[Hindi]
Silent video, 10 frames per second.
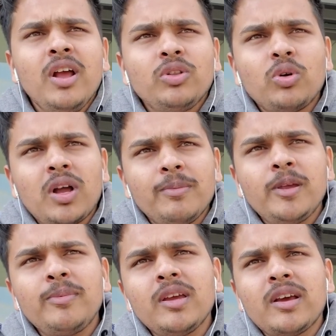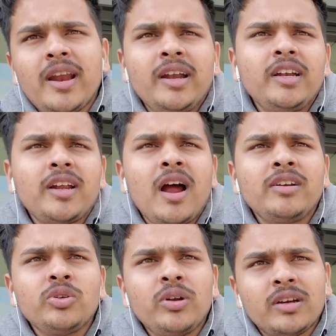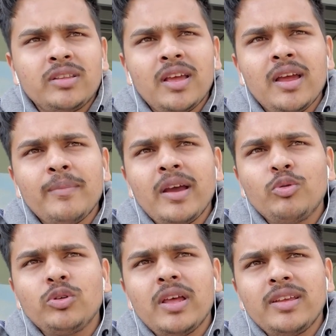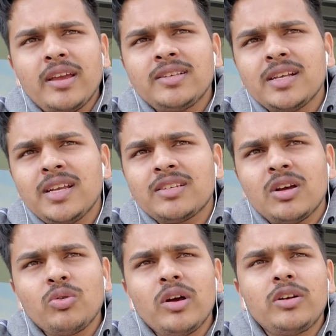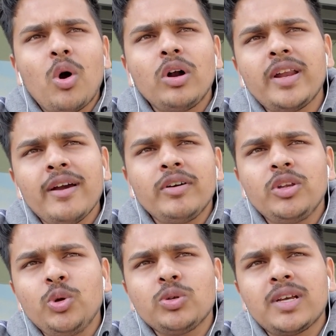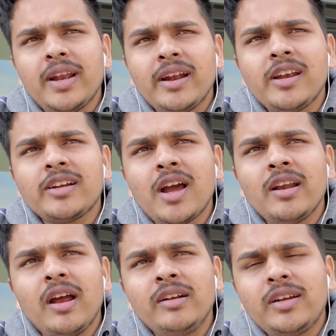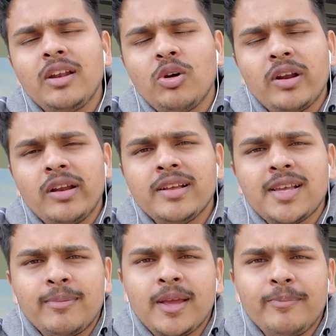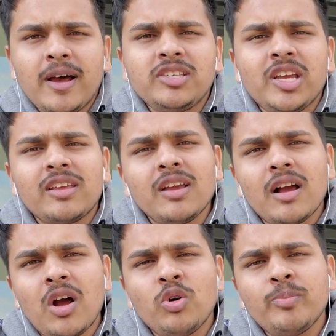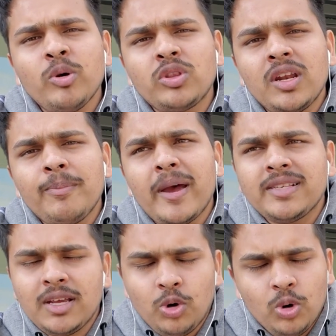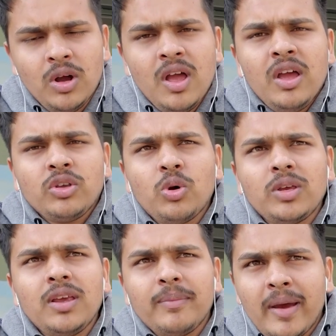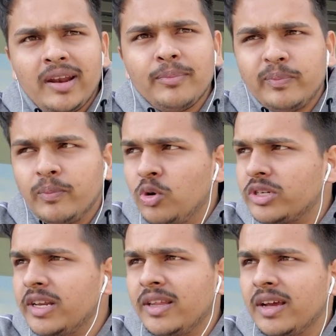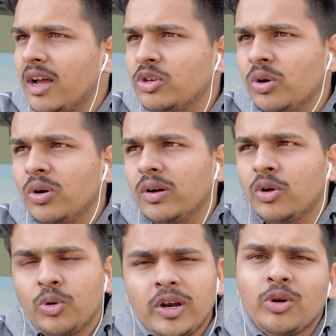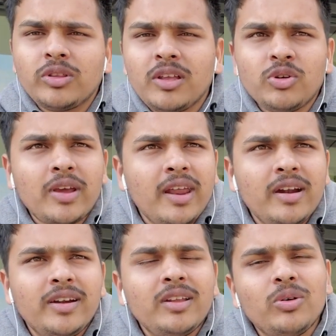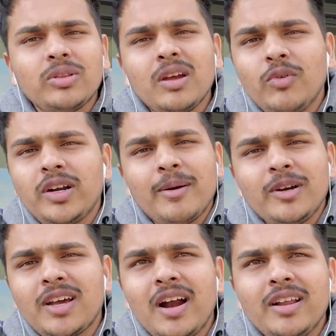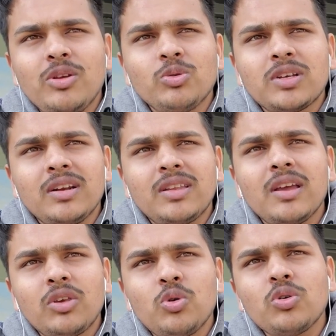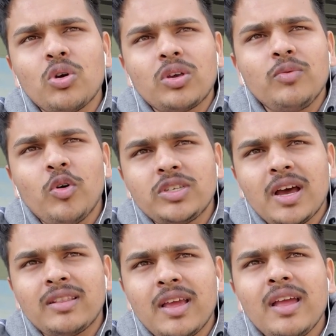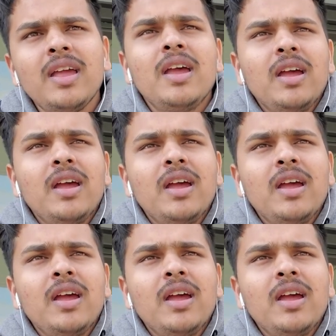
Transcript: तो कभी भी क्रेडिट कार्ड जो रखते हैं मैं उन्हें यही सजेस्ट करूँगा डोंट एवर यूज़ क्रेडिट कार्ड अनटिल और अनलेस आपके पास चेकिंग अकाउंट में उतने पैसे हों क्योंकि मैंने मोस्टली देखा जो गोरे होते हैं जो कैनेडियन होते हैं वो डेबिट कार्ड ही यूज़ करते हैं क्यों क्योंकि वो चाहते हैं